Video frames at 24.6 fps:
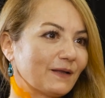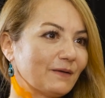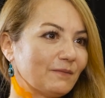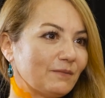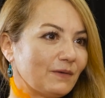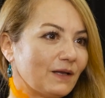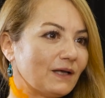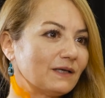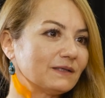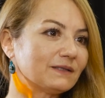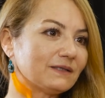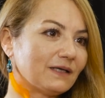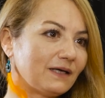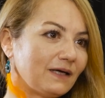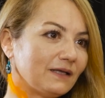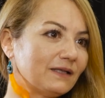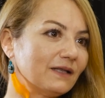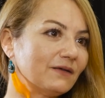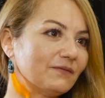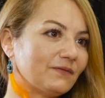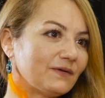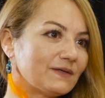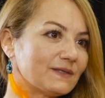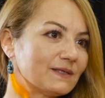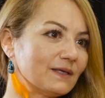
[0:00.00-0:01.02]
biraz daha
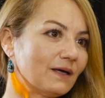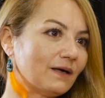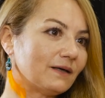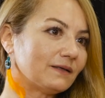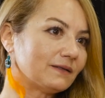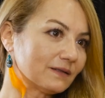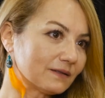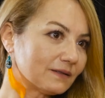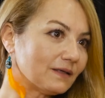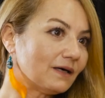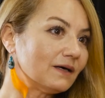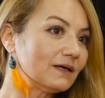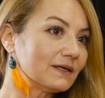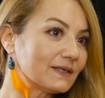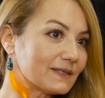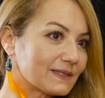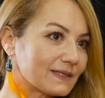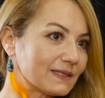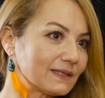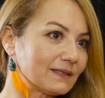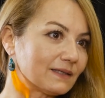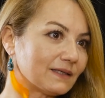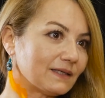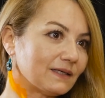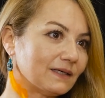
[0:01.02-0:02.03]
nefesi artık daha
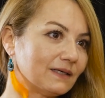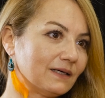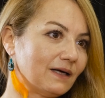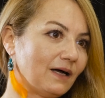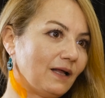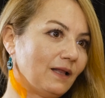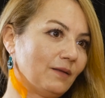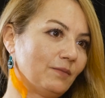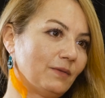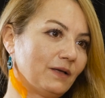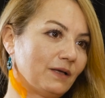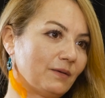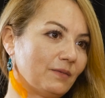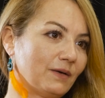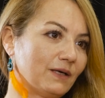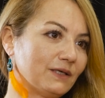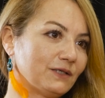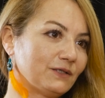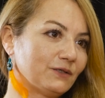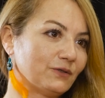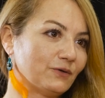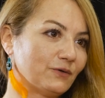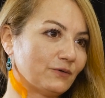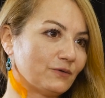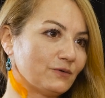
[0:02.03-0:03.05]
kısıtlı almaya
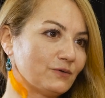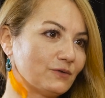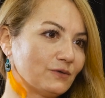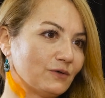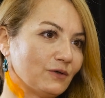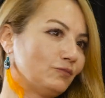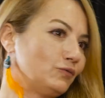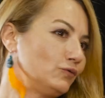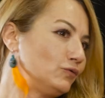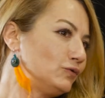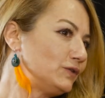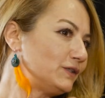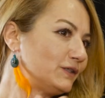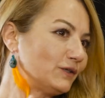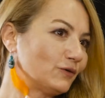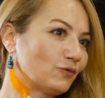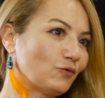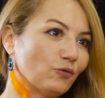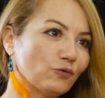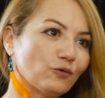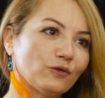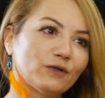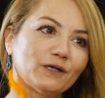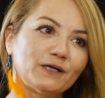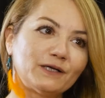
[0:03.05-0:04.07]
başlıyoruz. Bu işte
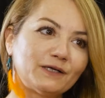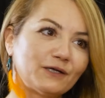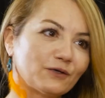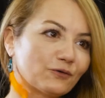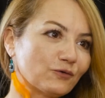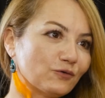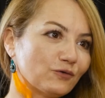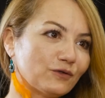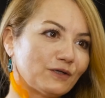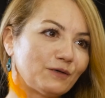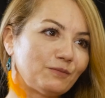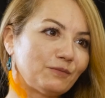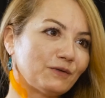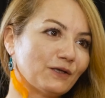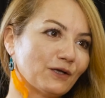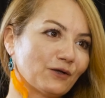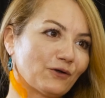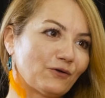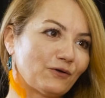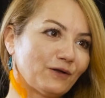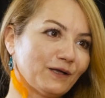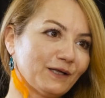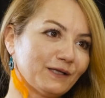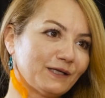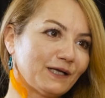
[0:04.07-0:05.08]
konularına gündemine
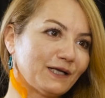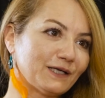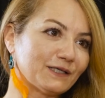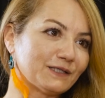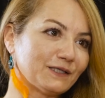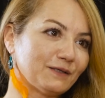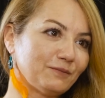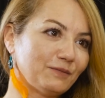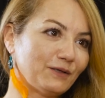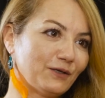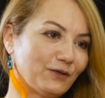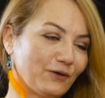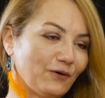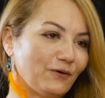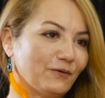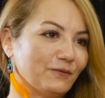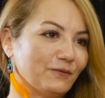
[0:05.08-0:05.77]
göre değişebiliyor.